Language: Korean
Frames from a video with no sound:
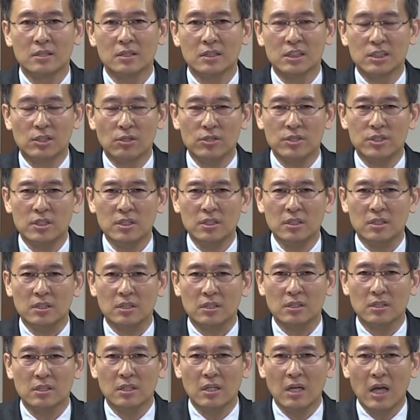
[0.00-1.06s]

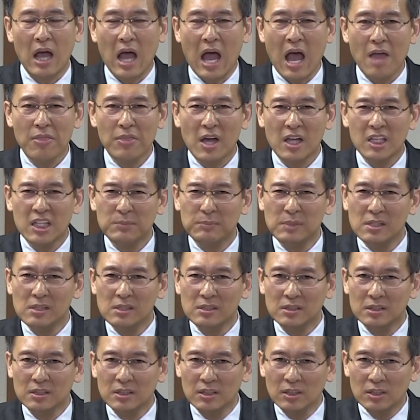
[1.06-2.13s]
그것이 하나님을
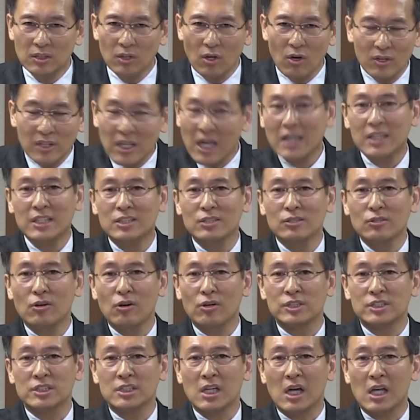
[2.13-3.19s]
떠나 있는
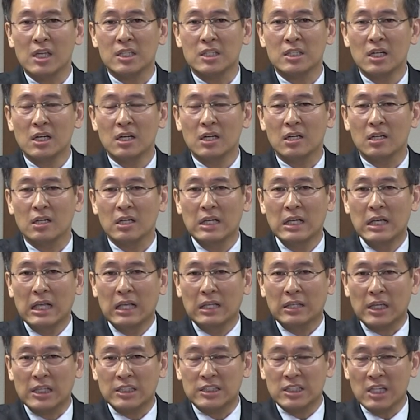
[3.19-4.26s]
것이 아니라
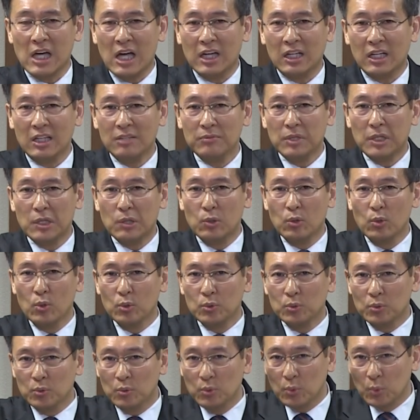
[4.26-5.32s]
다시
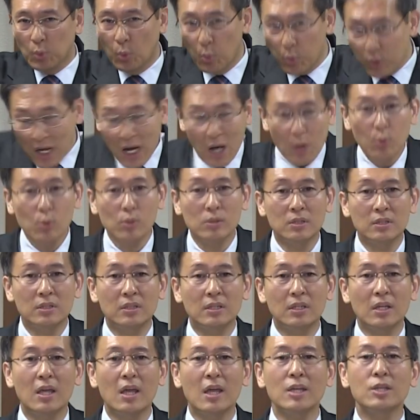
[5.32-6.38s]
하나님께로 돌아올
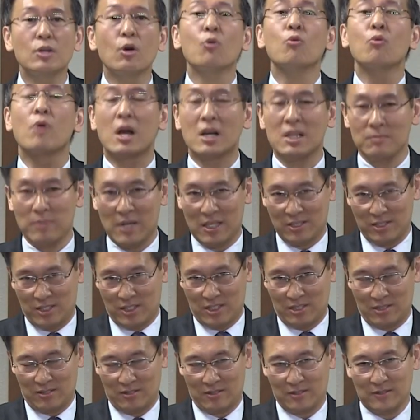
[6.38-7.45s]
때 영광을 받으신.